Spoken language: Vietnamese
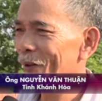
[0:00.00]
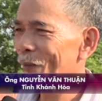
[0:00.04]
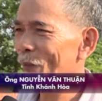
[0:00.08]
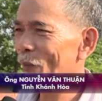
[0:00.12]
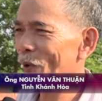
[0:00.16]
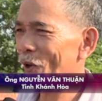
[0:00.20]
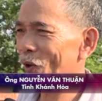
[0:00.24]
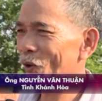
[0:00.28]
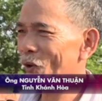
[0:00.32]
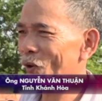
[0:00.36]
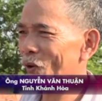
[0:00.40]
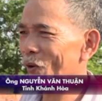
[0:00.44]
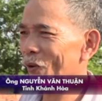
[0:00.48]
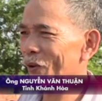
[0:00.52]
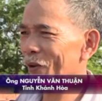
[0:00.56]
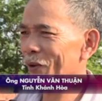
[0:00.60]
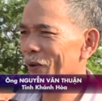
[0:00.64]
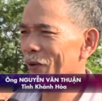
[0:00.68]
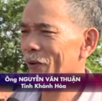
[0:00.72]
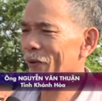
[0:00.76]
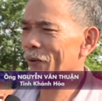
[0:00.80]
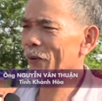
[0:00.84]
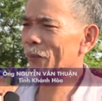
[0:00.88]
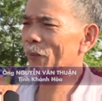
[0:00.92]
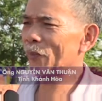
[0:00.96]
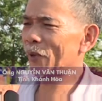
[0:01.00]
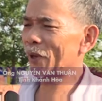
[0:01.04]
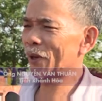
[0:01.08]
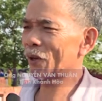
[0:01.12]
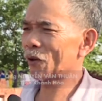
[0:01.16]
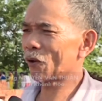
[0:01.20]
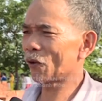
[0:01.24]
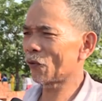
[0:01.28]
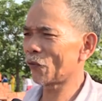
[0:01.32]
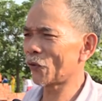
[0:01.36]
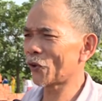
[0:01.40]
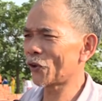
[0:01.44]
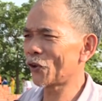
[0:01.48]
mình còn mình
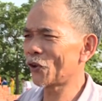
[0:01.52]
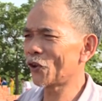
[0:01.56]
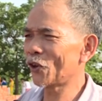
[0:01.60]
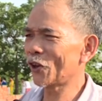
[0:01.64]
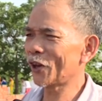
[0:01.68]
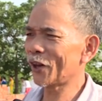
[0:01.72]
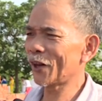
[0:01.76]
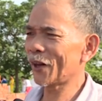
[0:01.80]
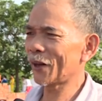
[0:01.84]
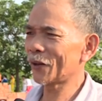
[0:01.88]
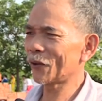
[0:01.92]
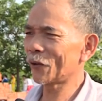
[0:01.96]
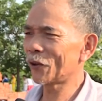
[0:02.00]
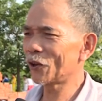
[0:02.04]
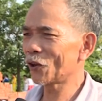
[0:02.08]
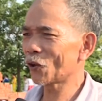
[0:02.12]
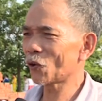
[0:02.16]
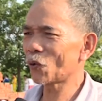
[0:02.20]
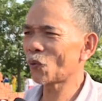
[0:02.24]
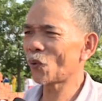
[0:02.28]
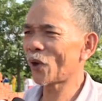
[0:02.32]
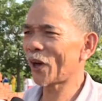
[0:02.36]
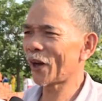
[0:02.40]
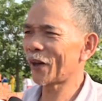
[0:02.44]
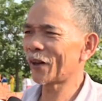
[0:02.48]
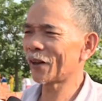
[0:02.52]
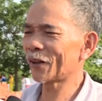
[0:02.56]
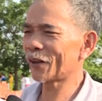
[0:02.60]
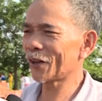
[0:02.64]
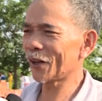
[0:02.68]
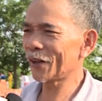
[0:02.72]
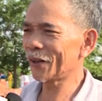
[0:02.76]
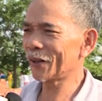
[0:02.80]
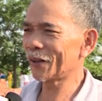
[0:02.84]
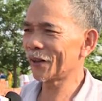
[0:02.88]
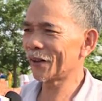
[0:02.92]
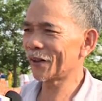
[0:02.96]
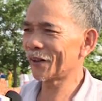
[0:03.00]
còn phải đưa ra cho nước ngoài nó
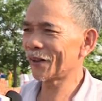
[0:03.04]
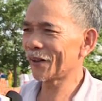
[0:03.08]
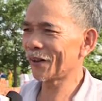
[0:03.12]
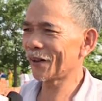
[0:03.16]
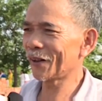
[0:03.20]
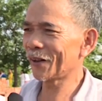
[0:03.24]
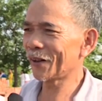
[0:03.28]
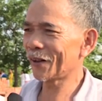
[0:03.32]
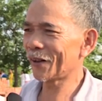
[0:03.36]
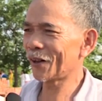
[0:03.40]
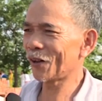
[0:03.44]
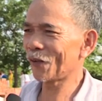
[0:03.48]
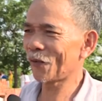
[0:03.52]
thấy vậy, chứ